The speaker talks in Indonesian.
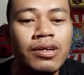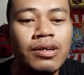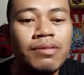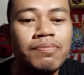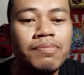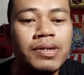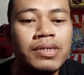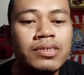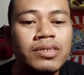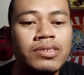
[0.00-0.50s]

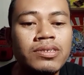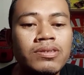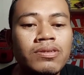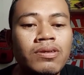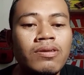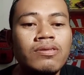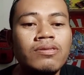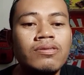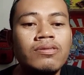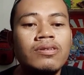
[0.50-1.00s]
Persis
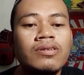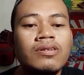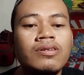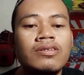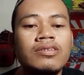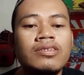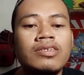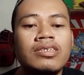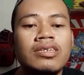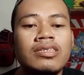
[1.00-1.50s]
Solo gol
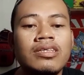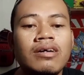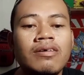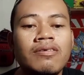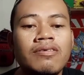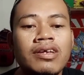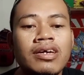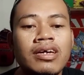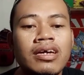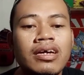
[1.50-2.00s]
dicetak oleh